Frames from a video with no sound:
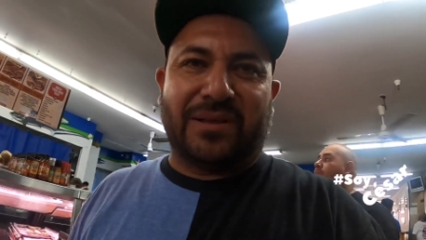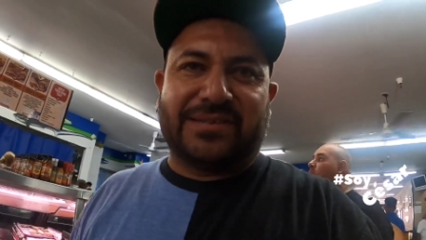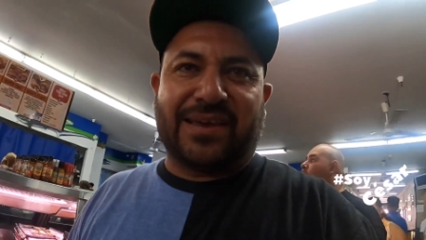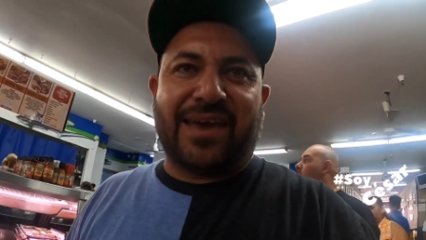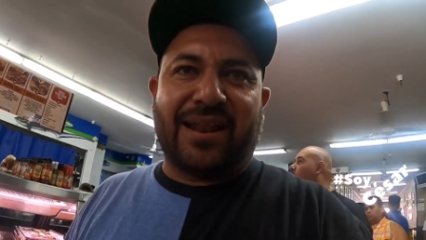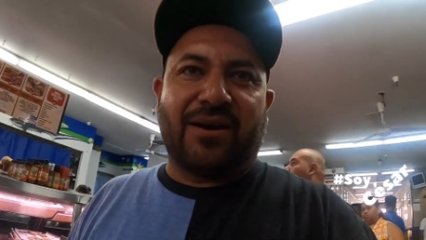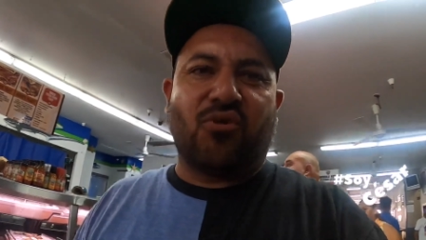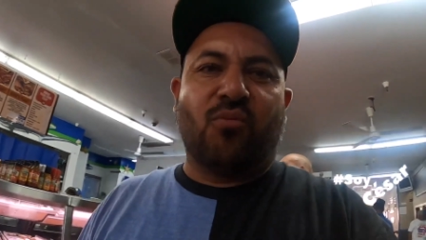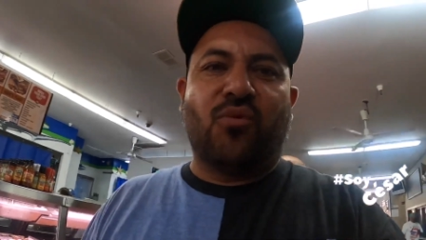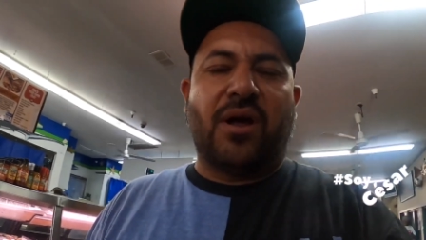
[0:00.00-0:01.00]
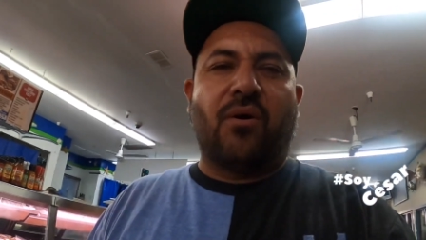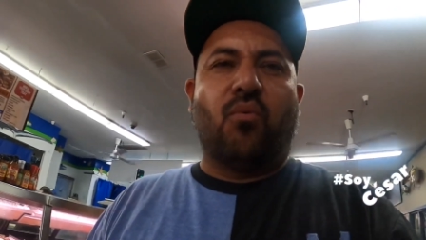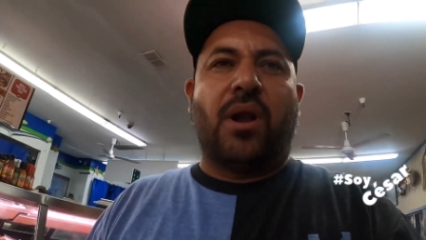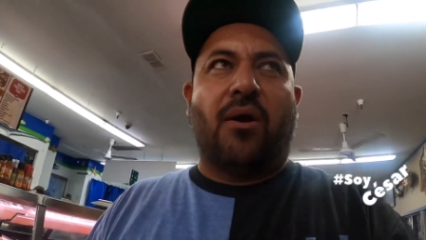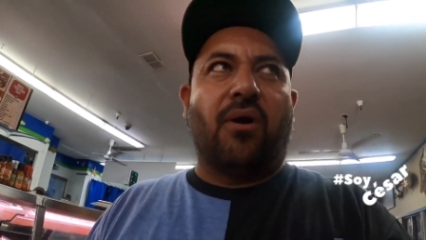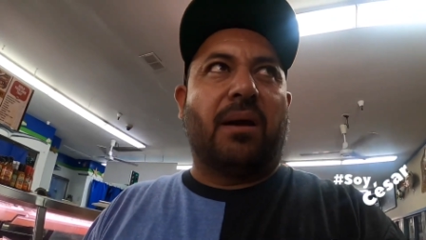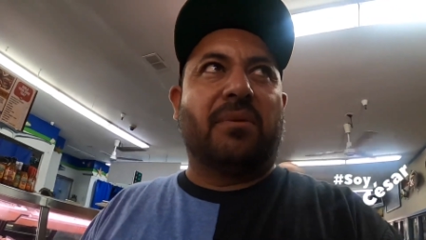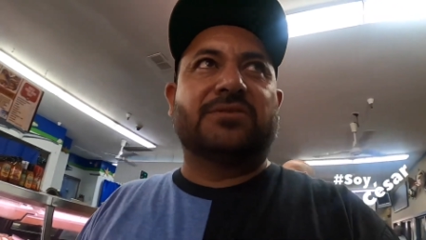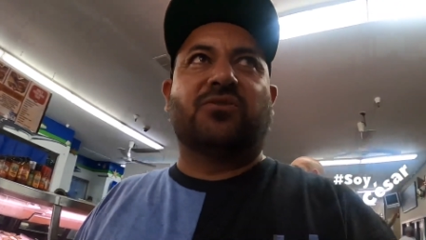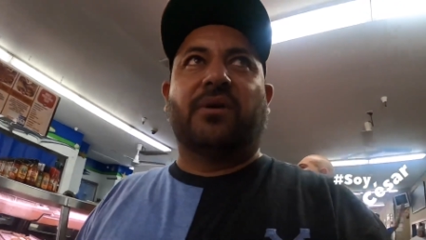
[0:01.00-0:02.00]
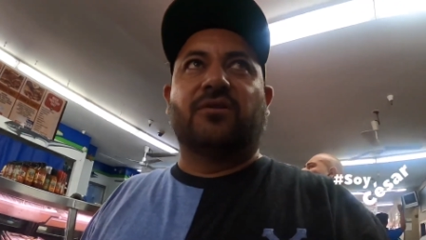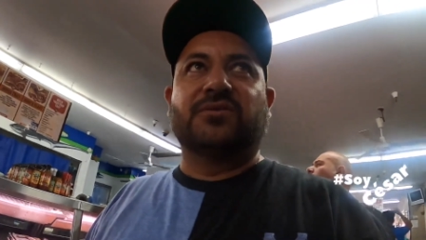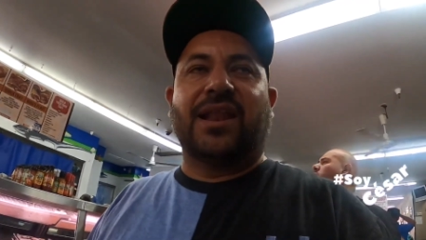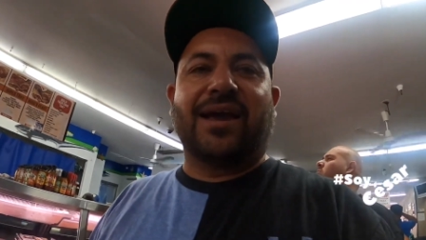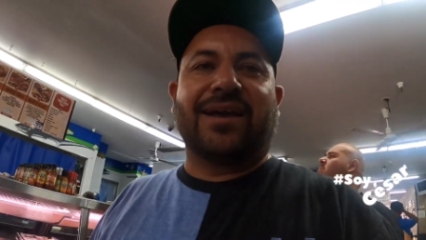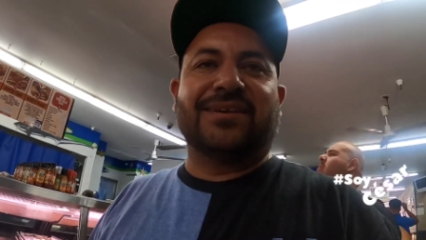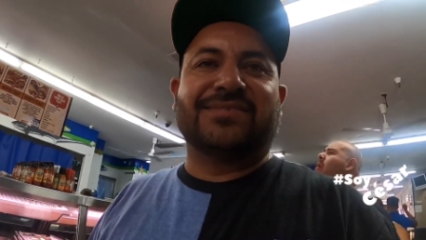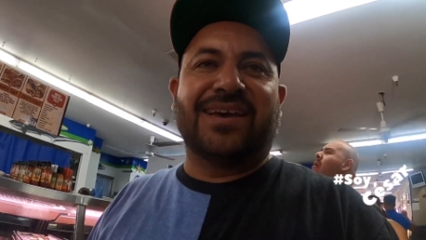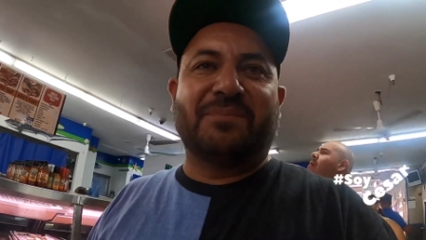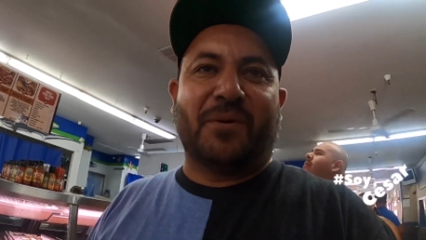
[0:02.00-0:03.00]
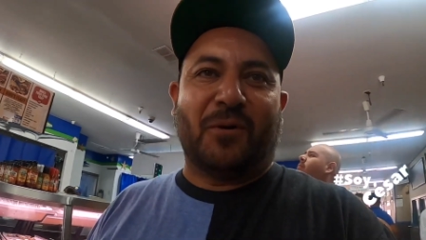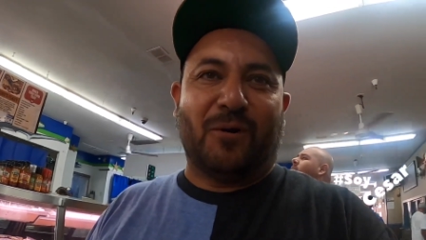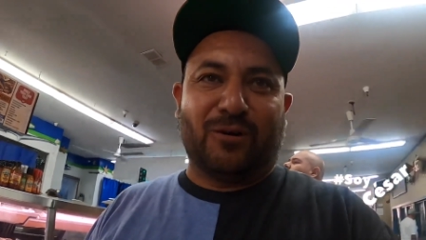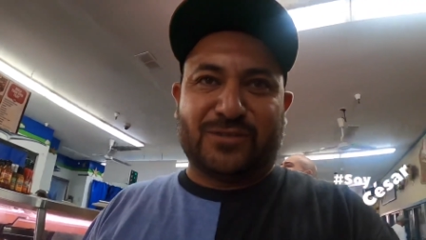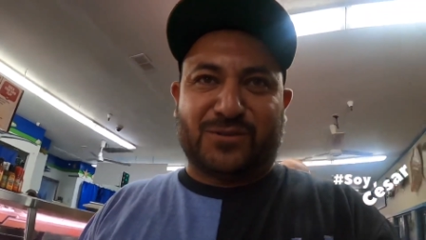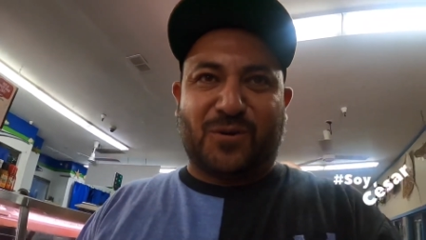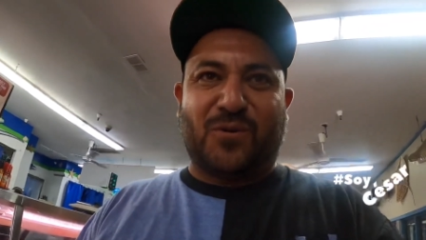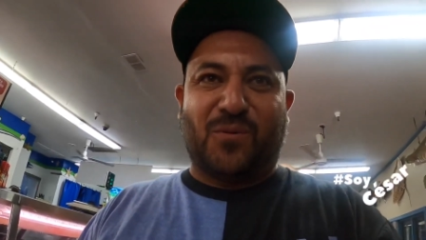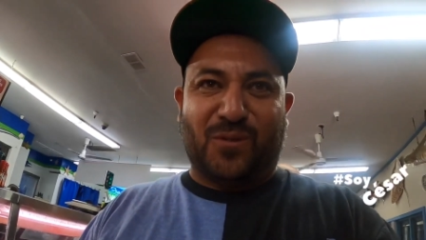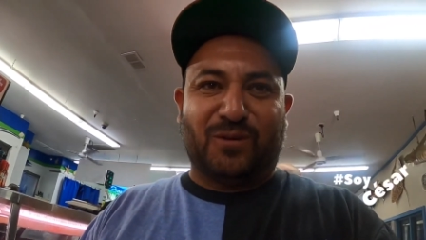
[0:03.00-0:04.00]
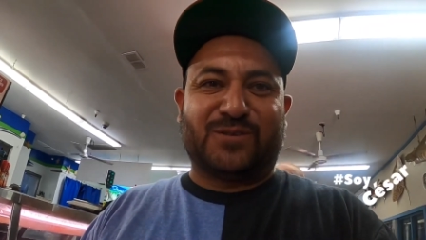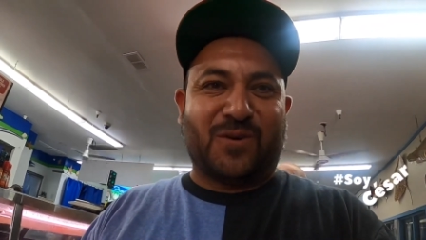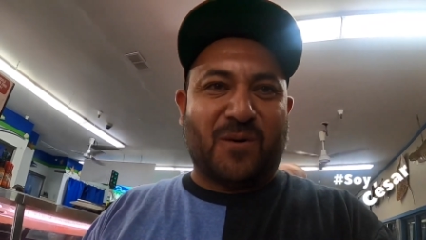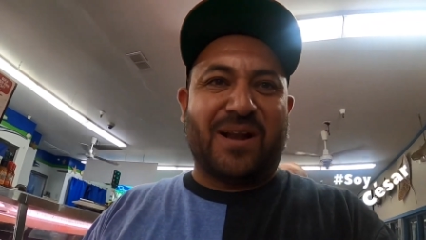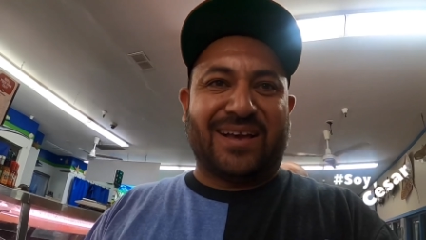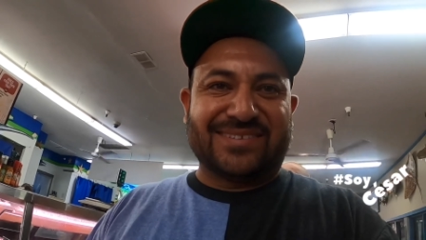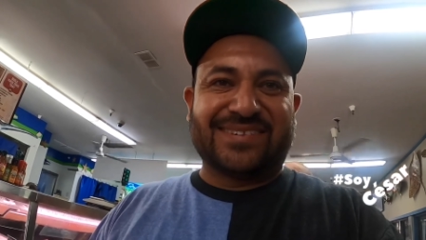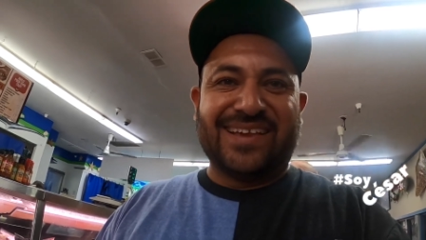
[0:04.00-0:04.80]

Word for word: pensé que era como una, una hora más o menos de la casa, pero no, si son como dos horas.